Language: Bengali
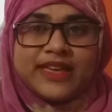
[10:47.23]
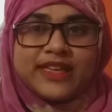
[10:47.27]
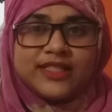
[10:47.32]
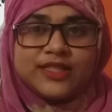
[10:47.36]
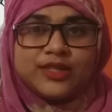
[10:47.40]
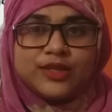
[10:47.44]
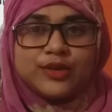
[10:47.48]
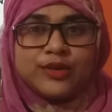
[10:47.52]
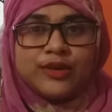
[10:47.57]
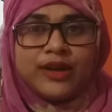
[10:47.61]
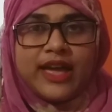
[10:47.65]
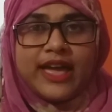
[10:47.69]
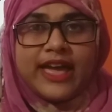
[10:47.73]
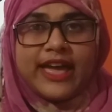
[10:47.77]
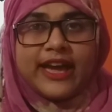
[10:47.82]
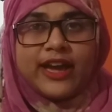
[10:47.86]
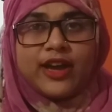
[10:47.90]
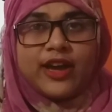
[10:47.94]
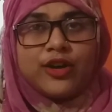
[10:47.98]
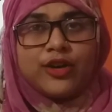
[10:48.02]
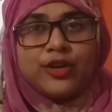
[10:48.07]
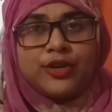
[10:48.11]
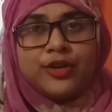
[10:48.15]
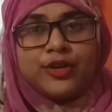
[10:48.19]
কিন্তু
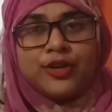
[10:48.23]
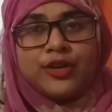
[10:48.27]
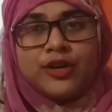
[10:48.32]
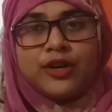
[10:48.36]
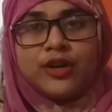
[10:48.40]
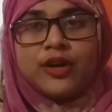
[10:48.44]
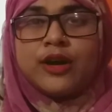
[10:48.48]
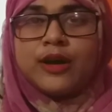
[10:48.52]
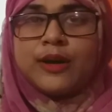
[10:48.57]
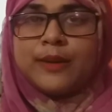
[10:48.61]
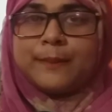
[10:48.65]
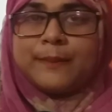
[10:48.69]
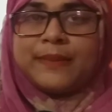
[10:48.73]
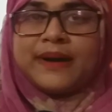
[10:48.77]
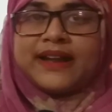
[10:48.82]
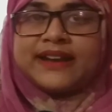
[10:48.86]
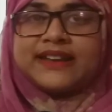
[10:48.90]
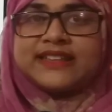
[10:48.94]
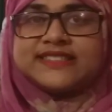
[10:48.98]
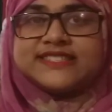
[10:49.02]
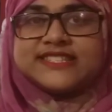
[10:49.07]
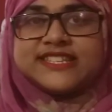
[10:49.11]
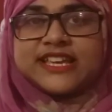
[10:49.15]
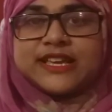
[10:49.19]
এখনও
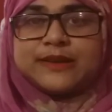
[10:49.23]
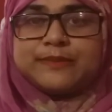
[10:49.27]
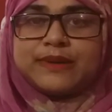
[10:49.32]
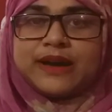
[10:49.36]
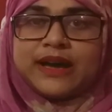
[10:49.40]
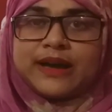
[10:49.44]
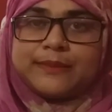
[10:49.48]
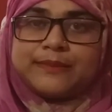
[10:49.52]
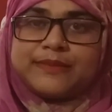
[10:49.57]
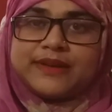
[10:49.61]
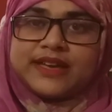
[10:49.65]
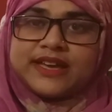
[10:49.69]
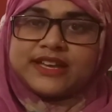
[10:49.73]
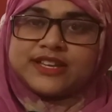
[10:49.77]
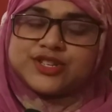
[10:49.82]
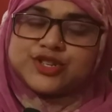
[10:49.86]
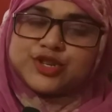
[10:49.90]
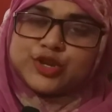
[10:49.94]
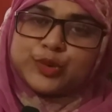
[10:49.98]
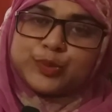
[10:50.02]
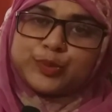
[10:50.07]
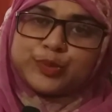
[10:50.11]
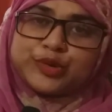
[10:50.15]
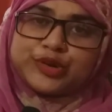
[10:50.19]
বাণিজ্যিকভাবে
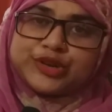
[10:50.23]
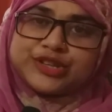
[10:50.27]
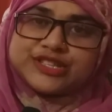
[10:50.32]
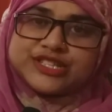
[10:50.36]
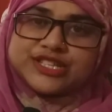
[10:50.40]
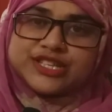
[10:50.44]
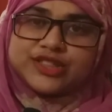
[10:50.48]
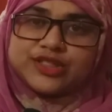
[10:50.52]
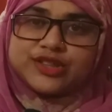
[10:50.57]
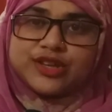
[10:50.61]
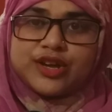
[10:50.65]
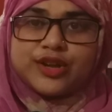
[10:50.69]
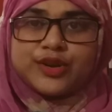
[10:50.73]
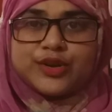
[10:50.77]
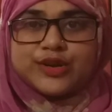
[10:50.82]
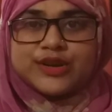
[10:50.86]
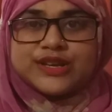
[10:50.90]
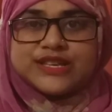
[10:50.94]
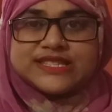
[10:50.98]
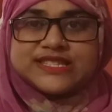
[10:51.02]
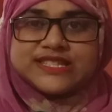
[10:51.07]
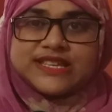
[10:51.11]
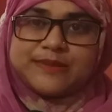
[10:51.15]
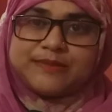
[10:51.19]
সুপরিচিত
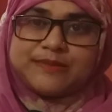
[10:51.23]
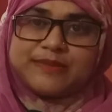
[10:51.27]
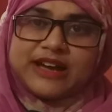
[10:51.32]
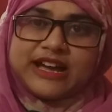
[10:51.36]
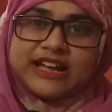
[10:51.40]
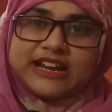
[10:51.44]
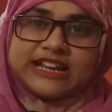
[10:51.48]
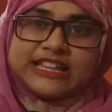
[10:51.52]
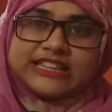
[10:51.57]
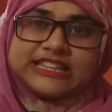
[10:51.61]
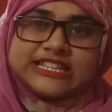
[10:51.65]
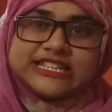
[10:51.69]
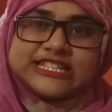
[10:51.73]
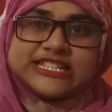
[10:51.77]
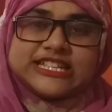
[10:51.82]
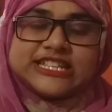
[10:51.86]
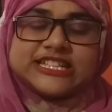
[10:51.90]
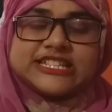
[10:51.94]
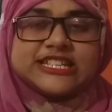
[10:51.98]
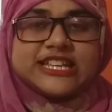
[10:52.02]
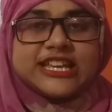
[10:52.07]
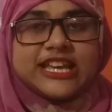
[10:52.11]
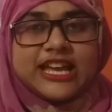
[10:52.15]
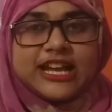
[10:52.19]
রয়েছে বাংলাদেশে
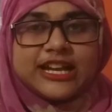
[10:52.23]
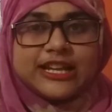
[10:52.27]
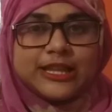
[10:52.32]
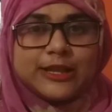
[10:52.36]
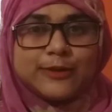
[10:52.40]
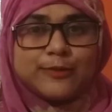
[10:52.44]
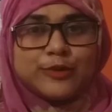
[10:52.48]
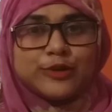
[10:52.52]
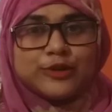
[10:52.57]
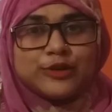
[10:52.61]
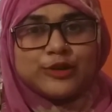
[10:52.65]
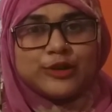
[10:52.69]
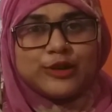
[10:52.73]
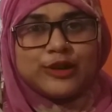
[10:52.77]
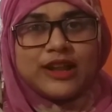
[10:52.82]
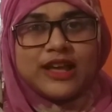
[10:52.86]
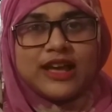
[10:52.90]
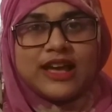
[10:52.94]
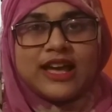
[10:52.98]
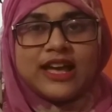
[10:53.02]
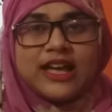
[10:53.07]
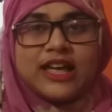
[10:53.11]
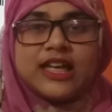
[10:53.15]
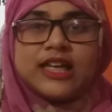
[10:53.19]
শিক্ষার্থী
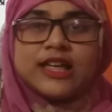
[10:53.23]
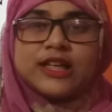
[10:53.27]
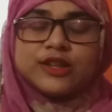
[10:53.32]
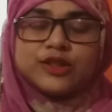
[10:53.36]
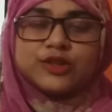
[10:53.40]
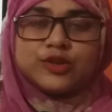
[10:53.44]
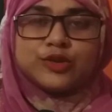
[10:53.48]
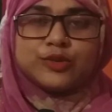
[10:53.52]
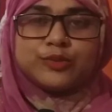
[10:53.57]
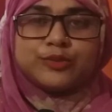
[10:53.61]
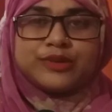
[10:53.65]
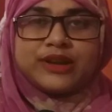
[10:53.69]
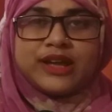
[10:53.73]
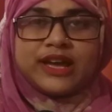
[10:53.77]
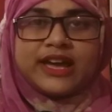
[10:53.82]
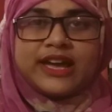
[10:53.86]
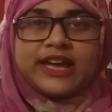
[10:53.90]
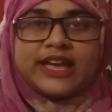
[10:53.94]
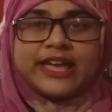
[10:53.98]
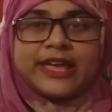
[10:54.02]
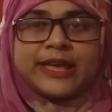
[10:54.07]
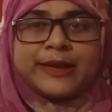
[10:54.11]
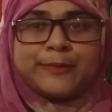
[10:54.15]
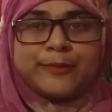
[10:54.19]
বন্ধুরা তোমরা
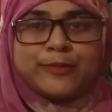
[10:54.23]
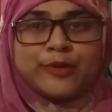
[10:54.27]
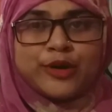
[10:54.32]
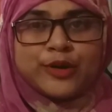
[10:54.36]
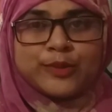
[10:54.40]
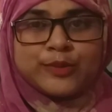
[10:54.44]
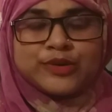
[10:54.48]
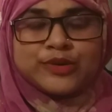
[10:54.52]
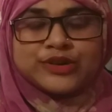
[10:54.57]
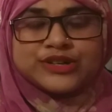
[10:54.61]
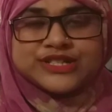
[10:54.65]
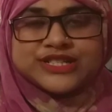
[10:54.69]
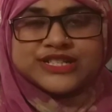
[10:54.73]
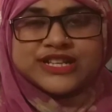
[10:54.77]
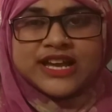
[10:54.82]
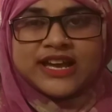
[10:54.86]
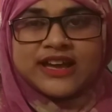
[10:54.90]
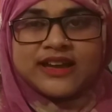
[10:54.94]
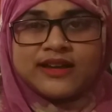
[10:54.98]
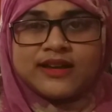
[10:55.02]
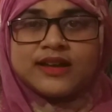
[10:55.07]
এ পর্বটা